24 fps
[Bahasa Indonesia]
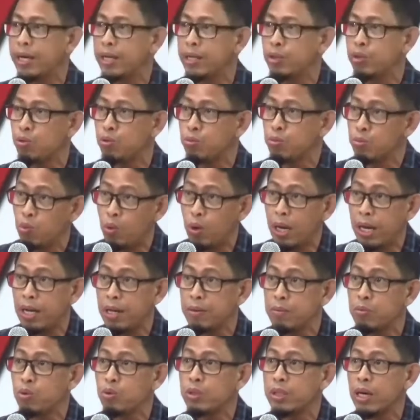yaitu
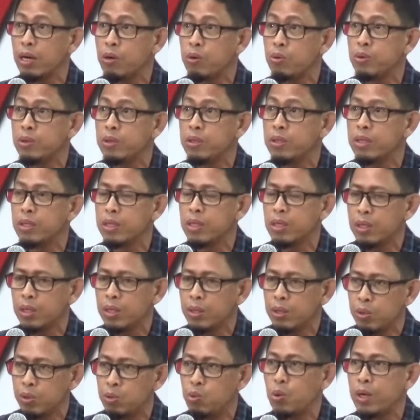Bualemo tahun
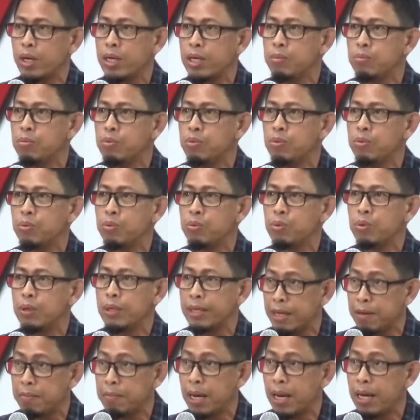
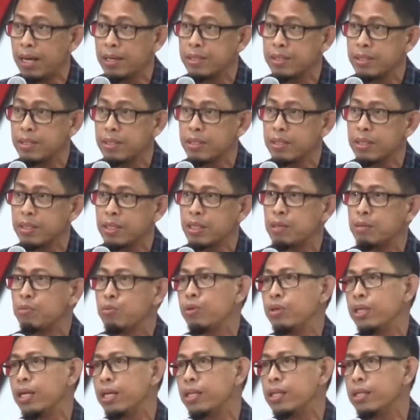2016,
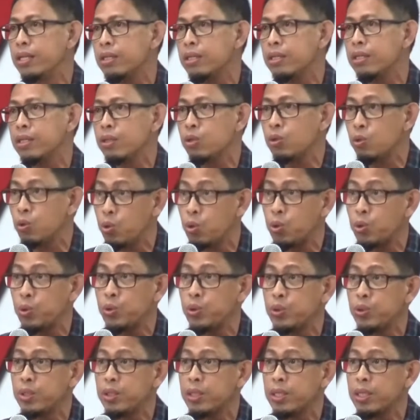kemudian
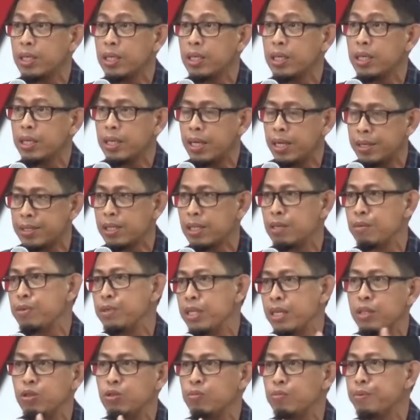Gorut. Nah
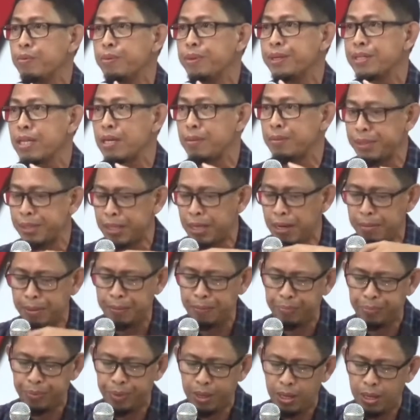selebihnya itu memang
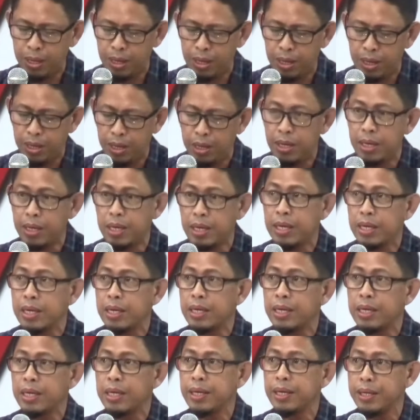sama-sama. Termasuk provinsi
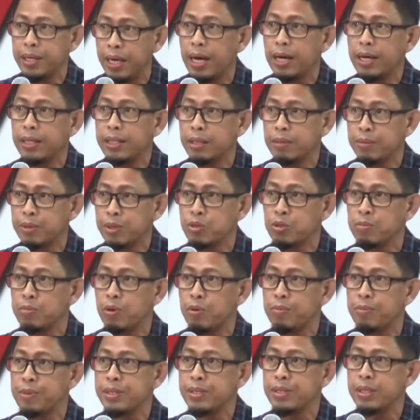ya? Ya,
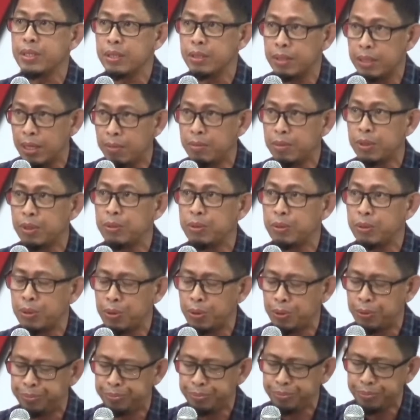berturut-turut, tidak ya, pernah.
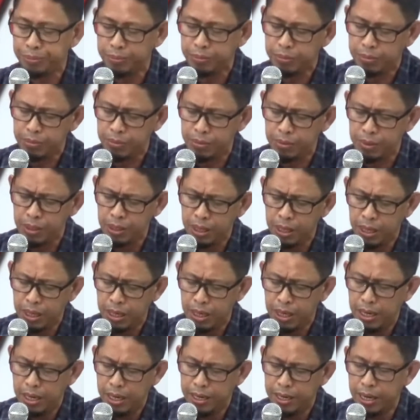
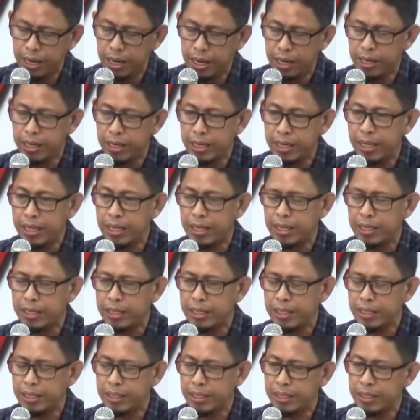Nah, eh,
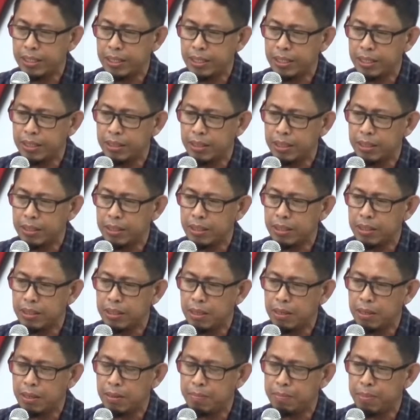
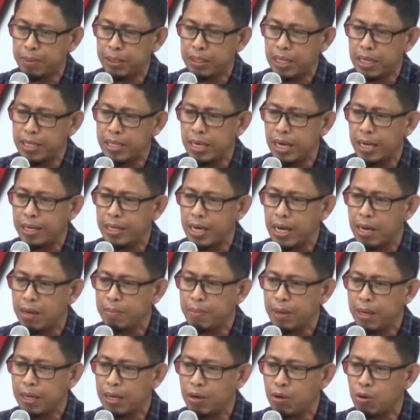pertanyaannya
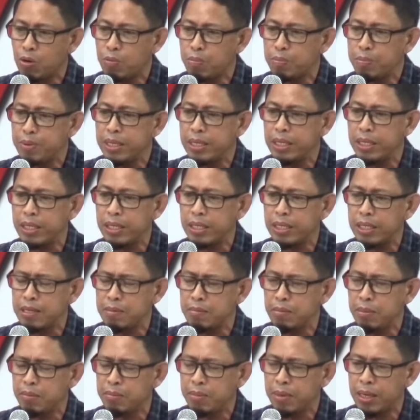apakah opini
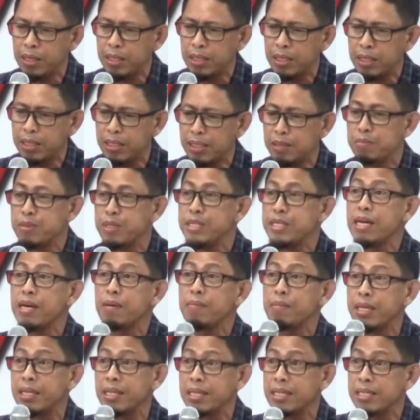ini memang eh,
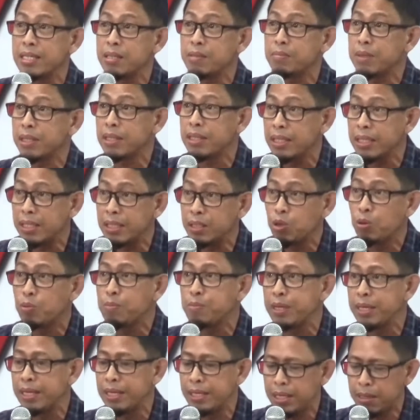menjamin seperti
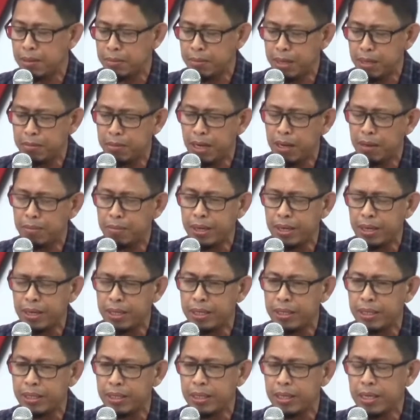topik kita pada malam
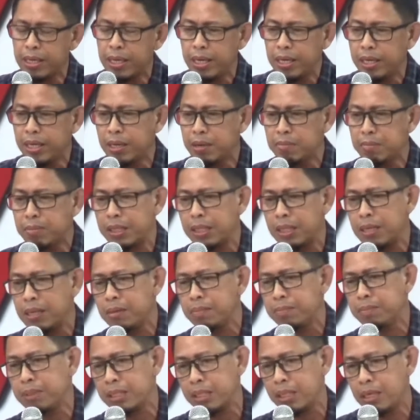hari ini? Yang pernah,
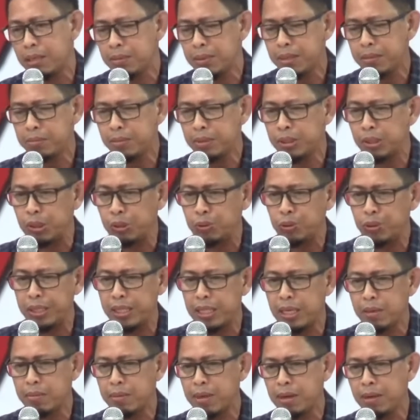pertama tentu
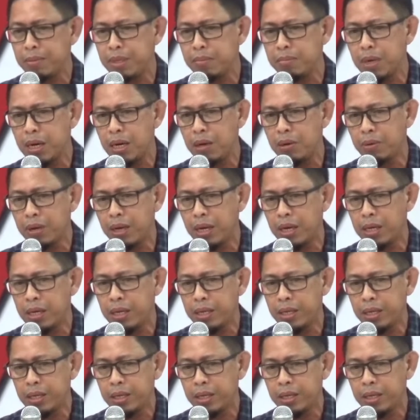kita pahami bahwa